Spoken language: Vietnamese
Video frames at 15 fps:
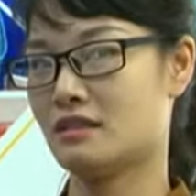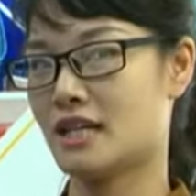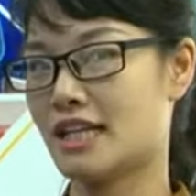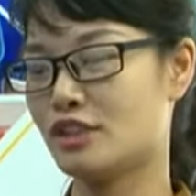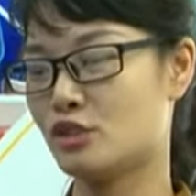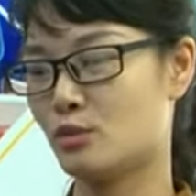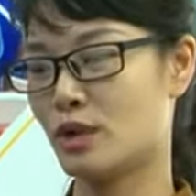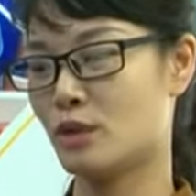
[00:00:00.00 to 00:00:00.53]

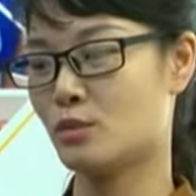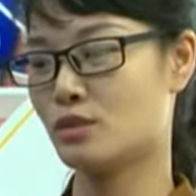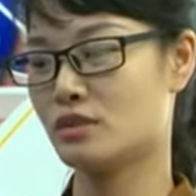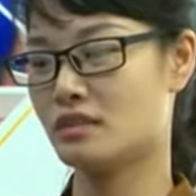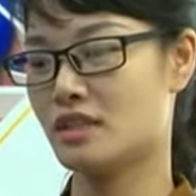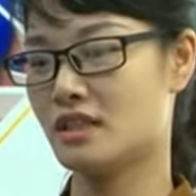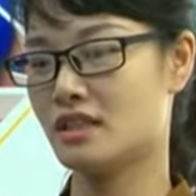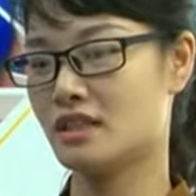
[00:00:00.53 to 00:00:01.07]
Anh Dũng là một
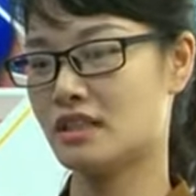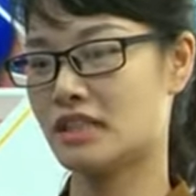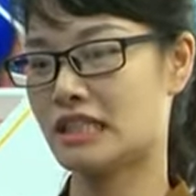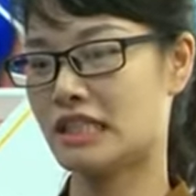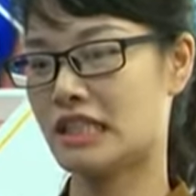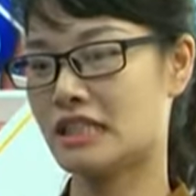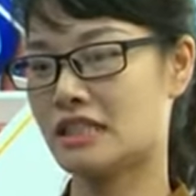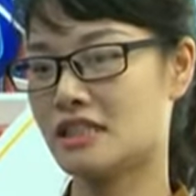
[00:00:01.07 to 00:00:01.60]
người
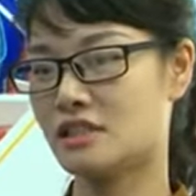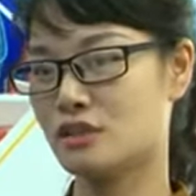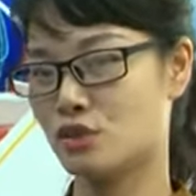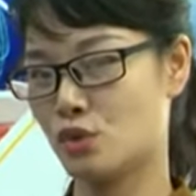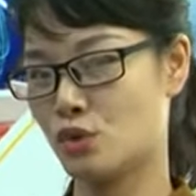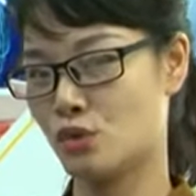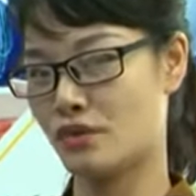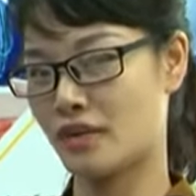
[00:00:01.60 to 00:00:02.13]
rất là chỉnh
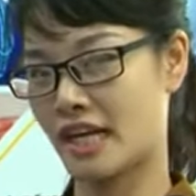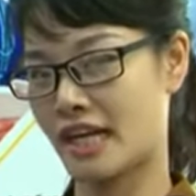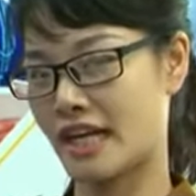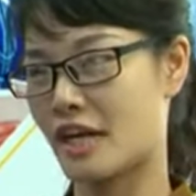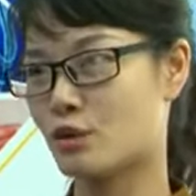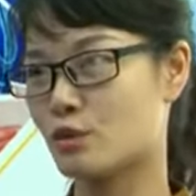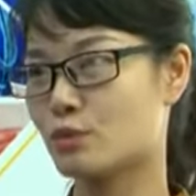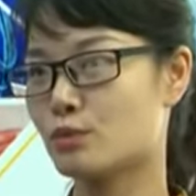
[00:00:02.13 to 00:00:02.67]
chu và ngày
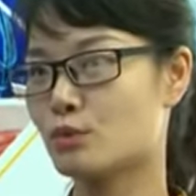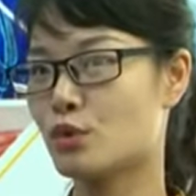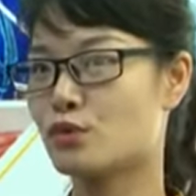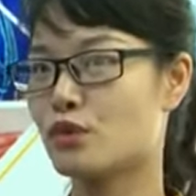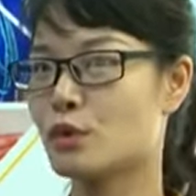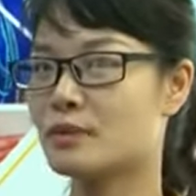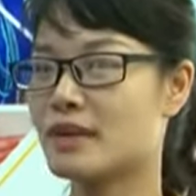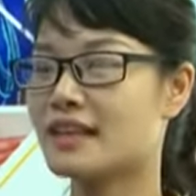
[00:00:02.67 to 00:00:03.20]
nào cũng một
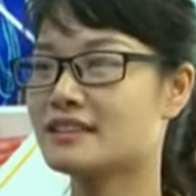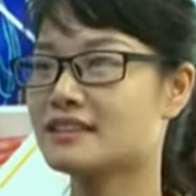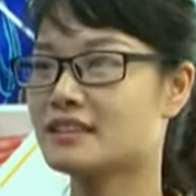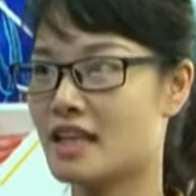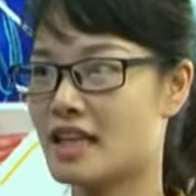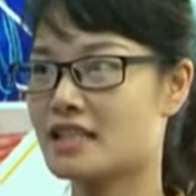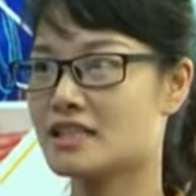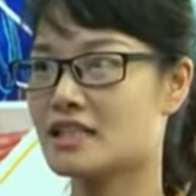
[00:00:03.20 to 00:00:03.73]
phong cách như
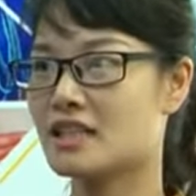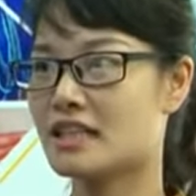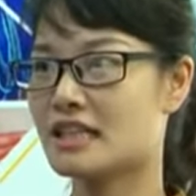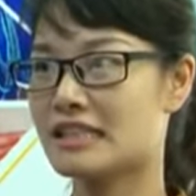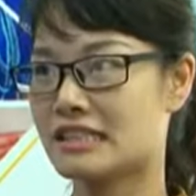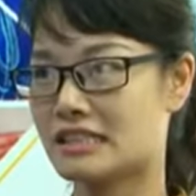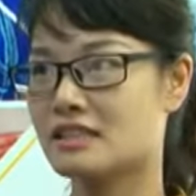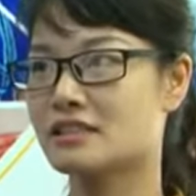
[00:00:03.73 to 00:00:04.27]
thế, rất là
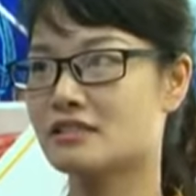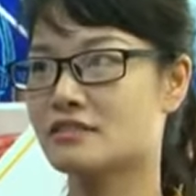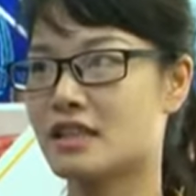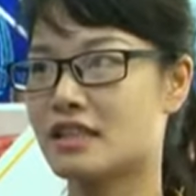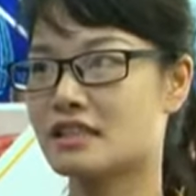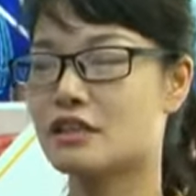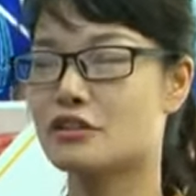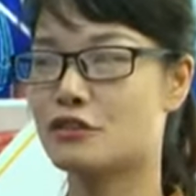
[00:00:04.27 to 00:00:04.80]
lịch sự
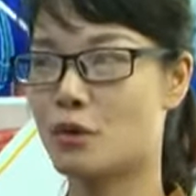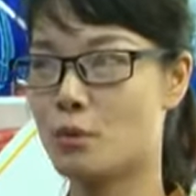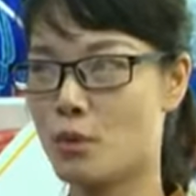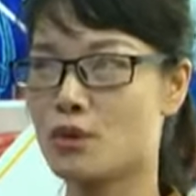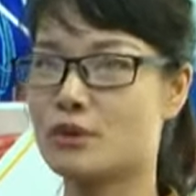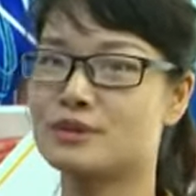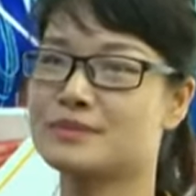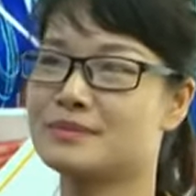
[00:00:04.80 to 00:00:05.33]
và rất là
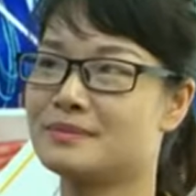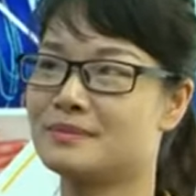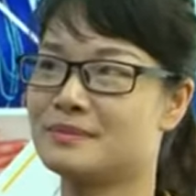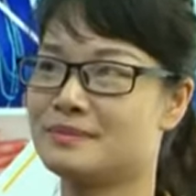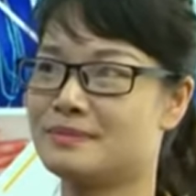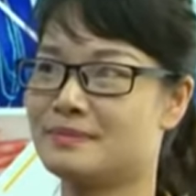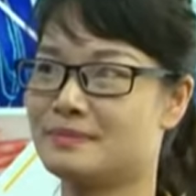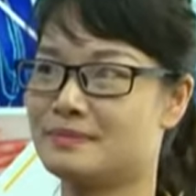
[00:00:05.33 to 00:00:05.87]
formal.
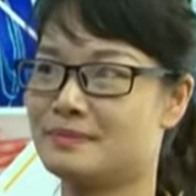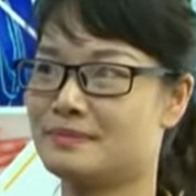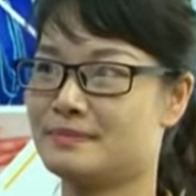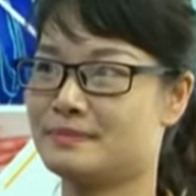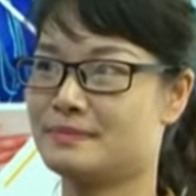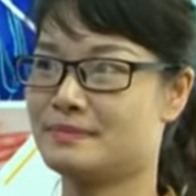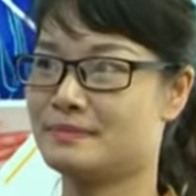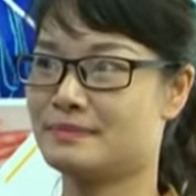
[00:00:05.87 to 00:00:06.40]

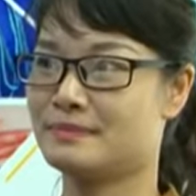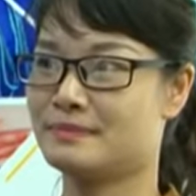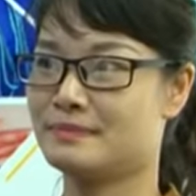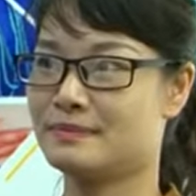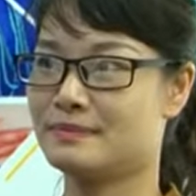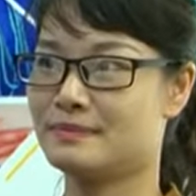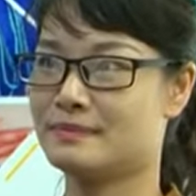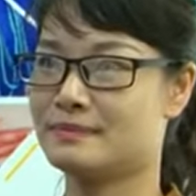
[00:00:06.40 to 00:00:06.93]
Không có sự thay đổi
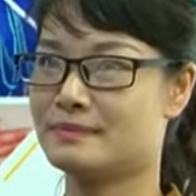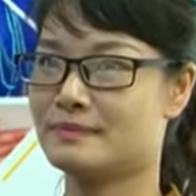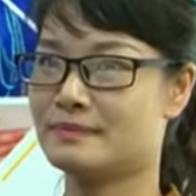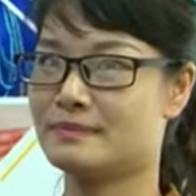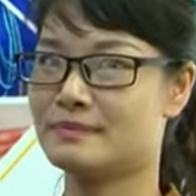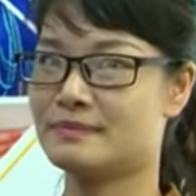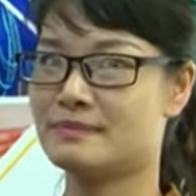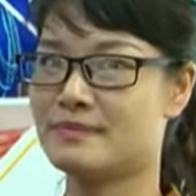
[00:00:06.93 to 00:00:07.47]
nào?
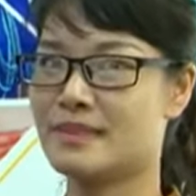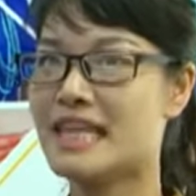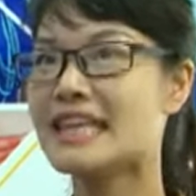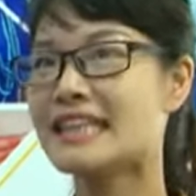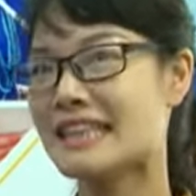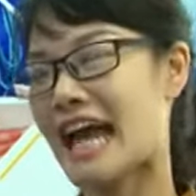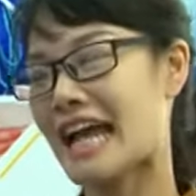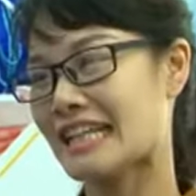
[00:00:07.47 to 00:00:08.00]

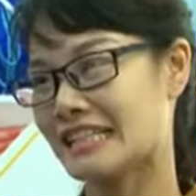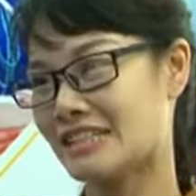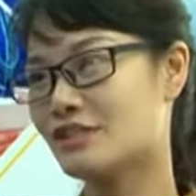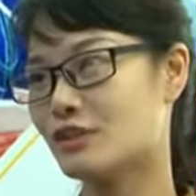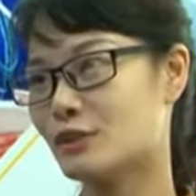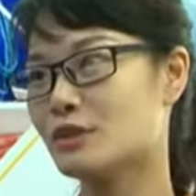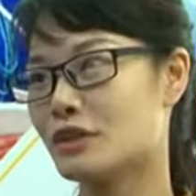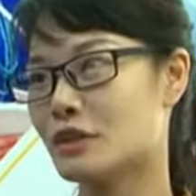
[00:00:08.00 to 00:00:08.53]
Hiện tại thì chưa
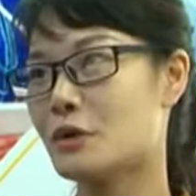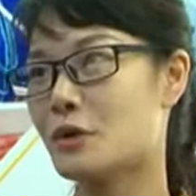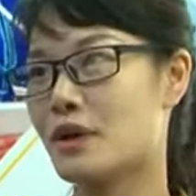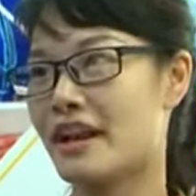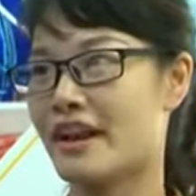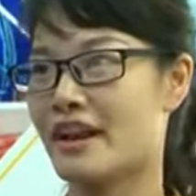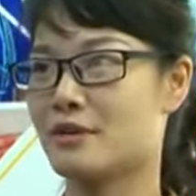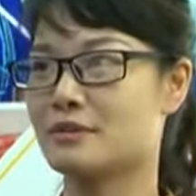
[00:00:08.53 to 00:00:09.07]
có sự thay đổi
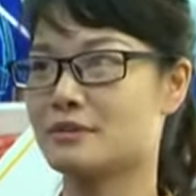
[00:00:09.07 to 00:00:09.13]
nào.